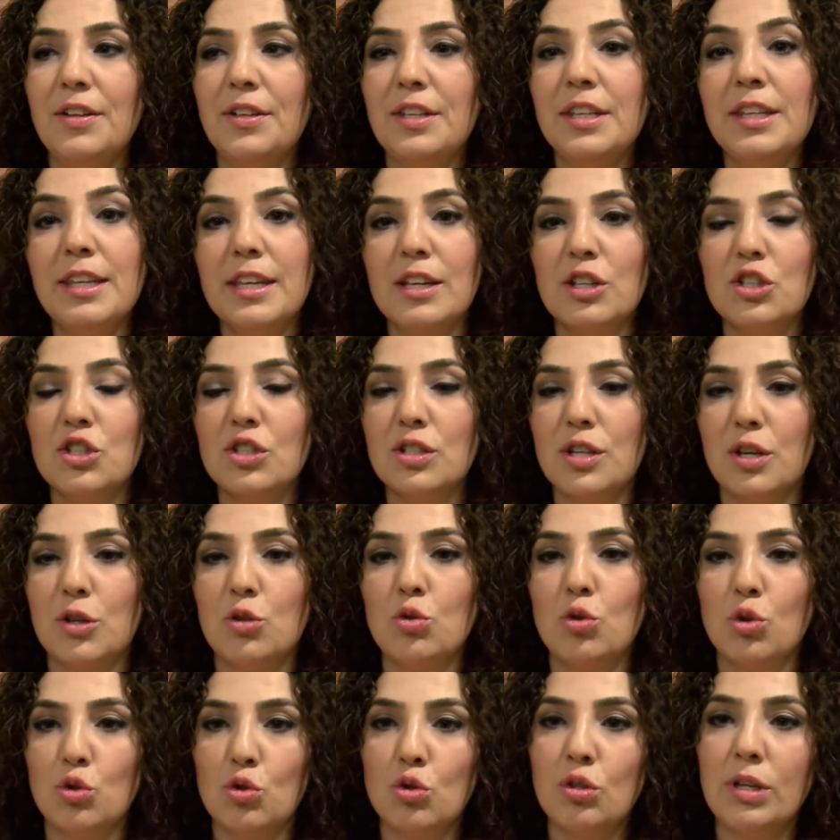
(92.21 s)
2 e, yaşındaki
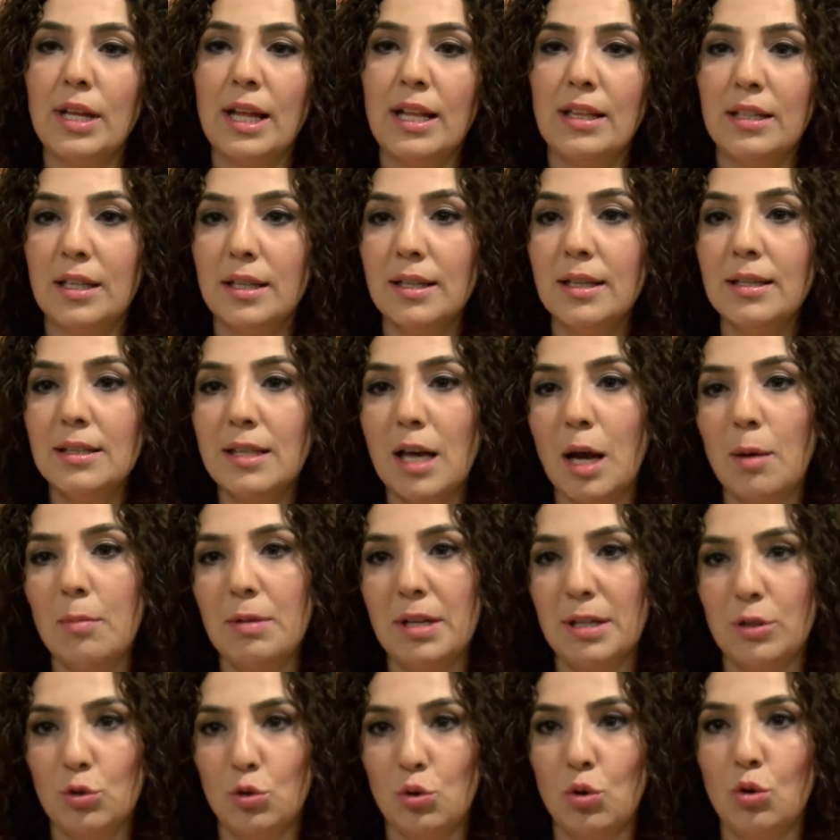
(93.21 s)
çocuğun elinde de
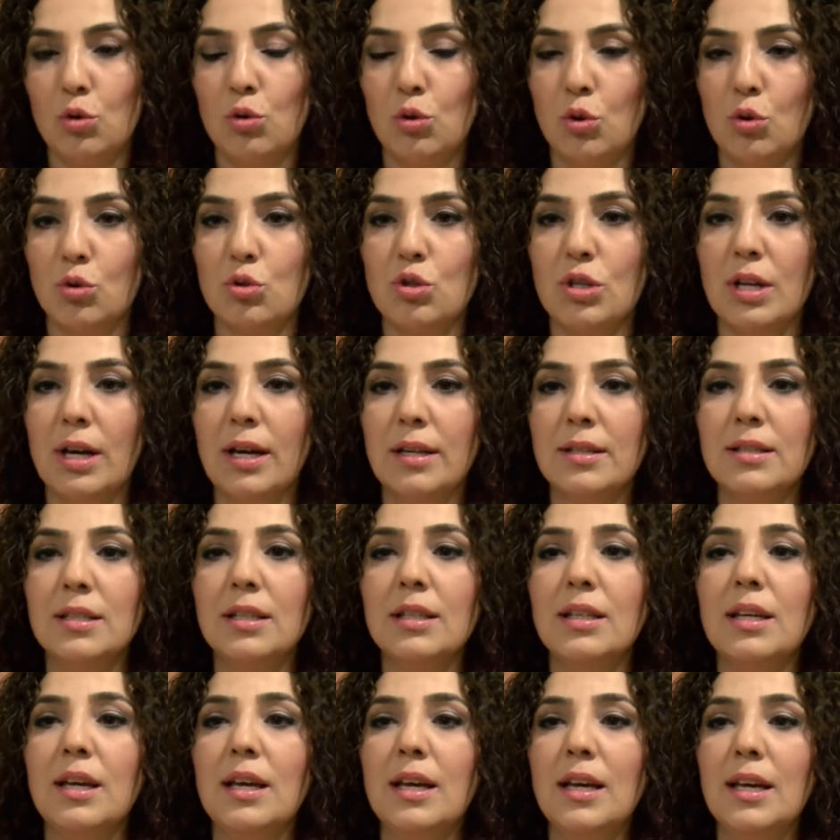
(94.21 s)
tablet görüyoruz artık.